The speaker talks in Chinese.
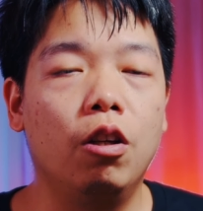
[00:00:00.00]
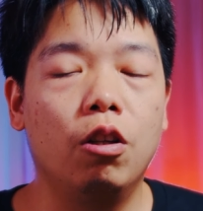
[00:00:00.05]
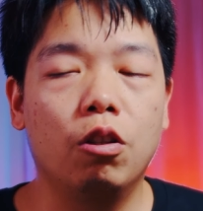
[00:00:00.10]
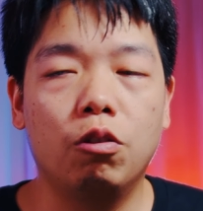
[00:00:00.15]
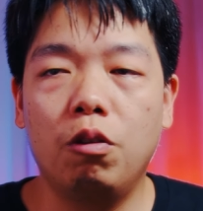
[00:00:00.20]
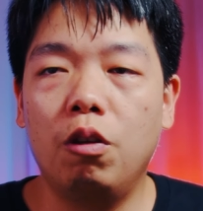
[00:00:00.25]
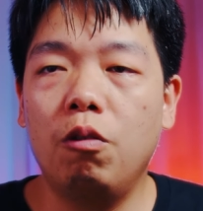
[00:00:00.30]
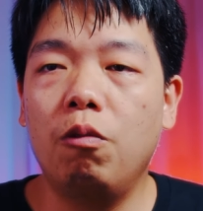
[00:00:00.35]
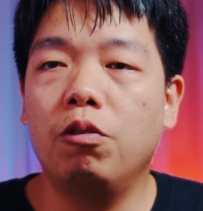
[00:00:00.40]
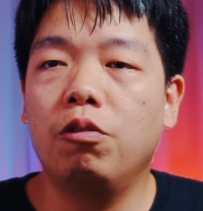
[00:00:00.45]

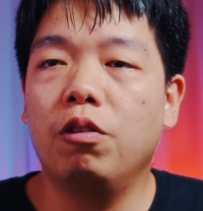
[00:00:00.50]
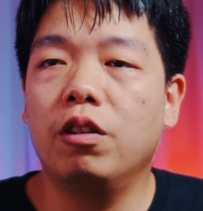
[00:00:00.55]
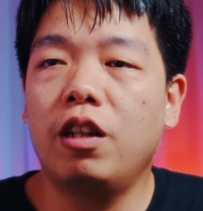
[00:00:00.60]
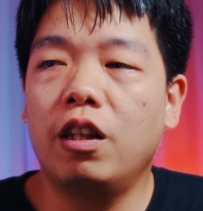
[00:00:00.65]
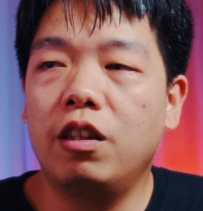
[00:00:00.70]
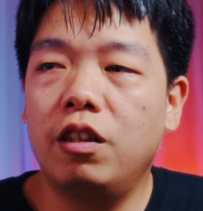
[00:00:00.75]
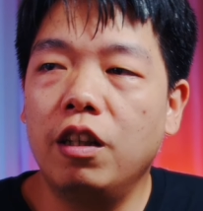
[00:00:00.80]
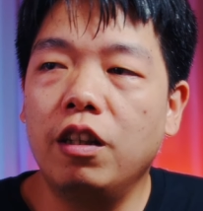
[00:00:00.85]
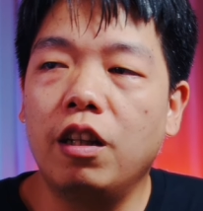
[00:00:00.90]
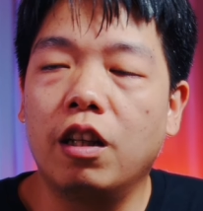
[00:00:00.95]
所以我觉得
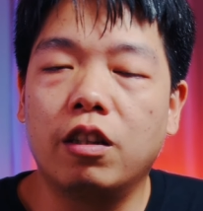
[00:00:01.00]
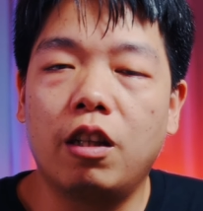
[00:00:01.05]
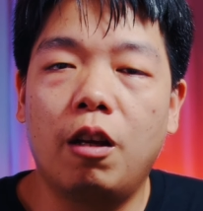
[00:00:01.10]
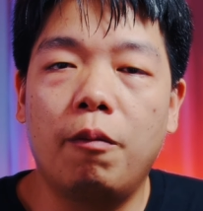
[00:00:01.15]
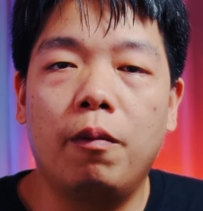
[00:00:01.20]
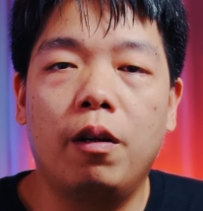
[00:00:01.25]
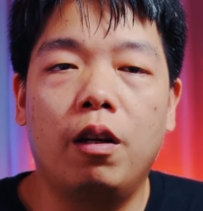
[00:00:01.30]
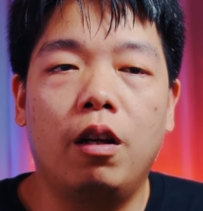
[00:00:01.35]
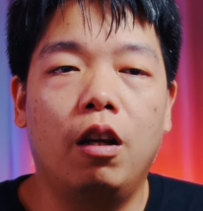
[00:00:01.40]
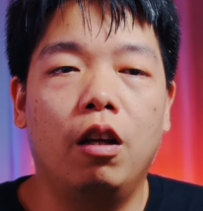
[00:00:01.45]
在这一点上
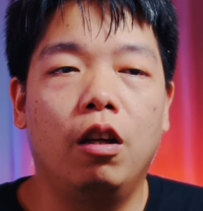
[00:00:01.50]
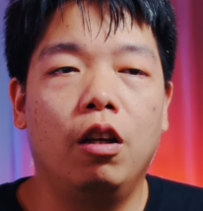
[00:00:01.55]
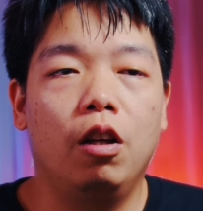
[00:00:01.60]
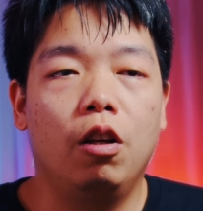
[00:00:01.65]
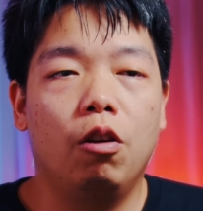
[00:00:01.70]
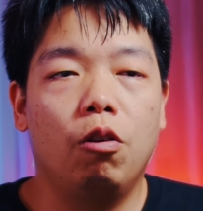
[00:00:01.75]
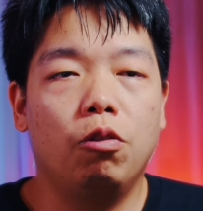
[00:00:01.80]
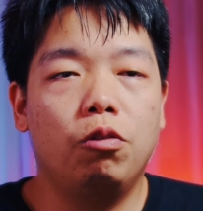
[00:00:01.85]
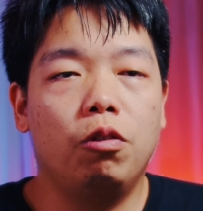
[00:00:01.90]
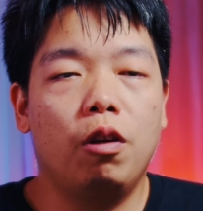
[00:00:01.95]
面呢，
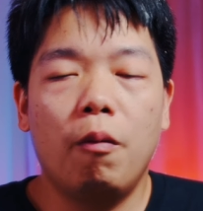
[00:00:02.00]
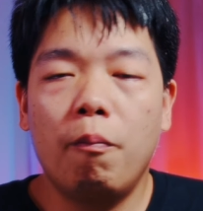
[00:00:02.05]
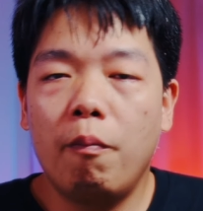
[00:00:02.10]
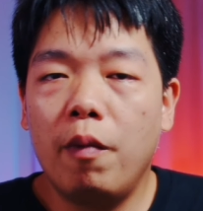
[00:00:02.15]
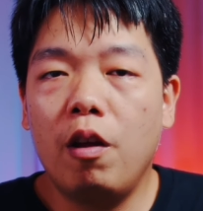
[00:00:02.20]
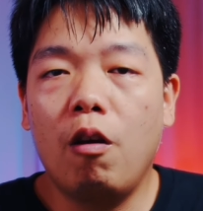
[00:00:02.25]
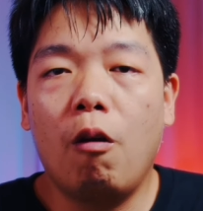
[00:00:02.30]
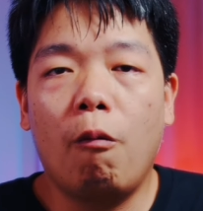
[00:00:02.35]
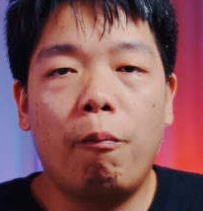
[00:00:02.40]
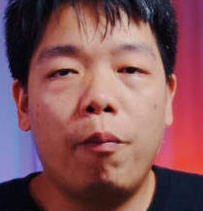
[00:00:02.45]
我觉得
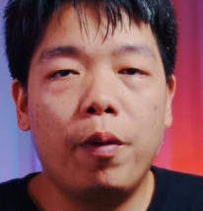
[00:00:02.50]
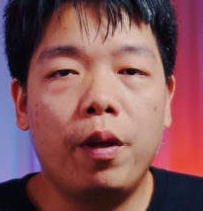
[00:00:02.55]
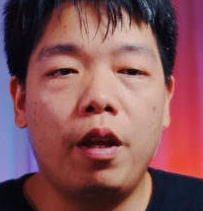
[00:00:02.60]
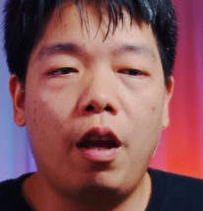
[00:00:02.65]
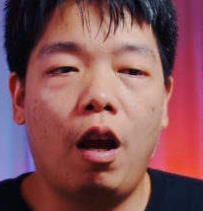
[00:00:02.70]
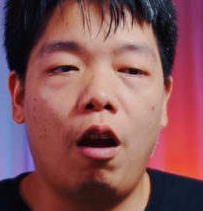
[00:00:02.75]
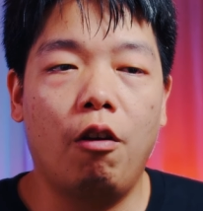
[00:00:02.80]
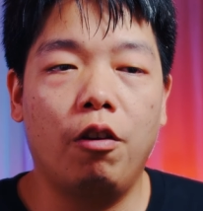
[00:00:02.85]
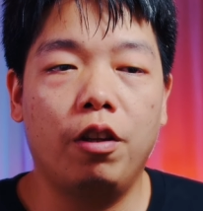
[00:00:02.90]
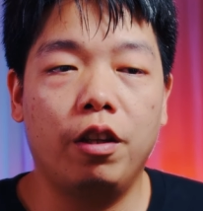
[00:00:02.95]
没有必
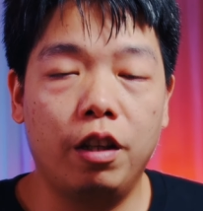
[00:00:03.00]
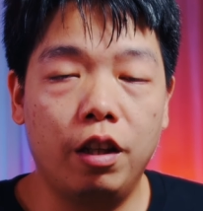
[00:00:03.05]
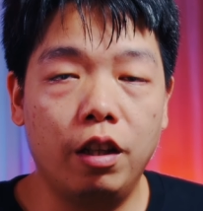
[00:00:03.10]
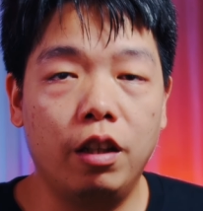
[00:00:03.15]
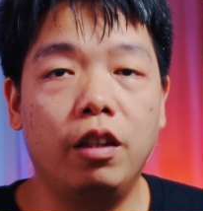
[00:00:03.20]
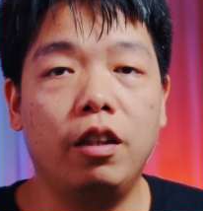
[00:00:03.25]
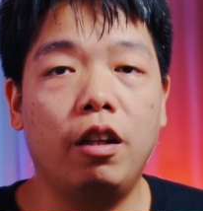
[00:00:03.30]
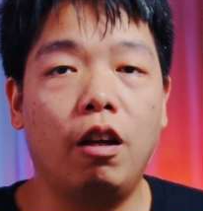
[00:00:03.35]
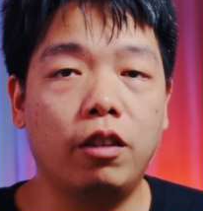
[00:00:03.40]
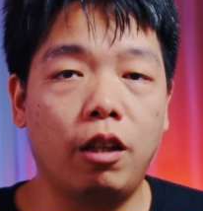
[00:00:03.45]
要一
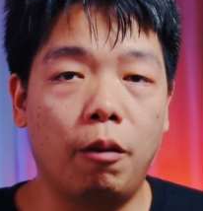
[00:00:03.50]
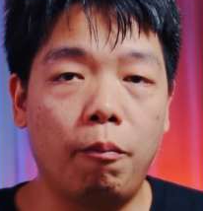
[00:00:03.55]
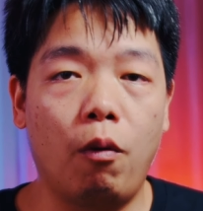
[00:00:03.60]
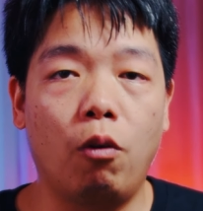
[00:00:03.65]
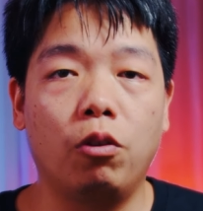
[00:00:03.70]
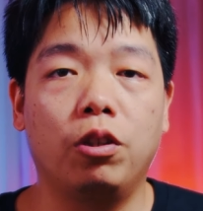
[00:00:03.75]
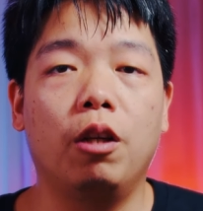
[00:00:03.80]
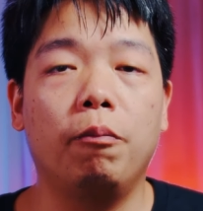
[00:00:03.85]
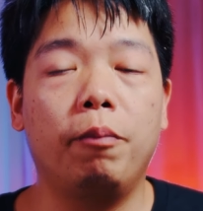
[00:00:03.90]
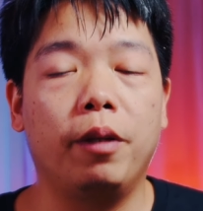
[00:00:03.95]
定要在
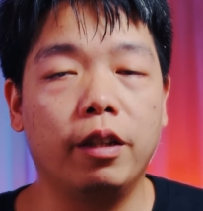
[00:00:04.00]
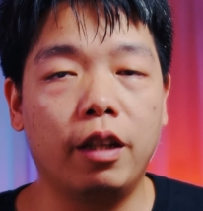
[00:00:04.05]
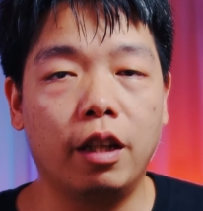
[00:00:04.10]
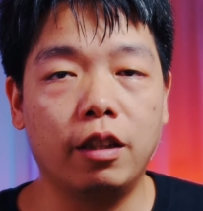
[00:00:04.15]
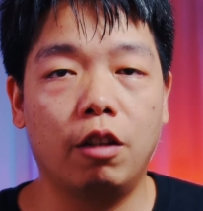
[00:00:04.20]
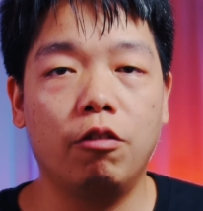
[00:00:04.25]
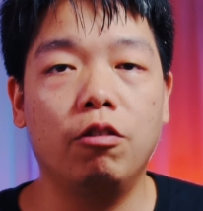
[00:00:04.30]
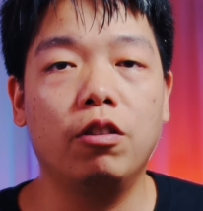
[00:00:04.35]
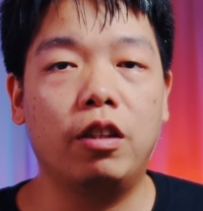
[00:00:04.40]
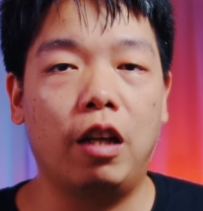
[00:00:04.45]
某些平台
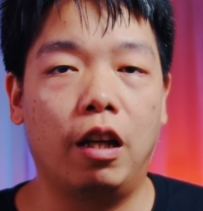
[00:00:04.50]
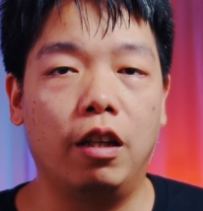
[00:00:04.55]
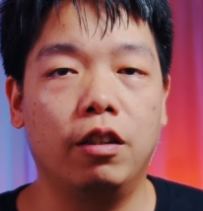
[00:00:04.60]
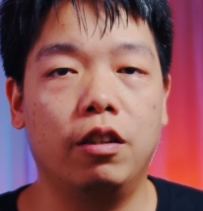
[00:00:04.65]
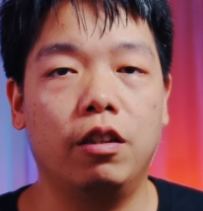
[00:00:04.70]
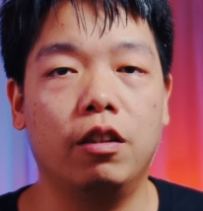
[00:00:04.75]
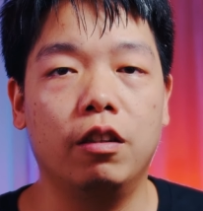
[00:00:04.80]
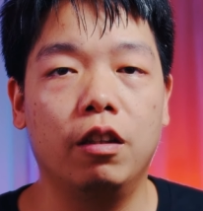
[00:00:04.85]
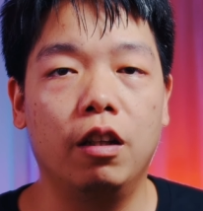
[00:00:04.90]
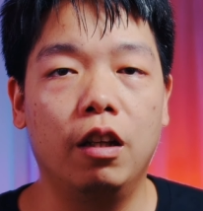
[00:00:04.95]
上去展
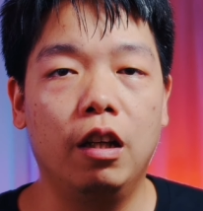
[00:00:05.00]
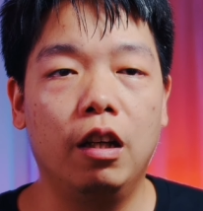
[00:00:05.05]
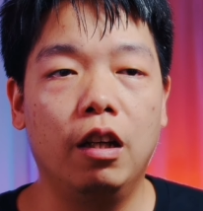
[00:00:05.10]
示，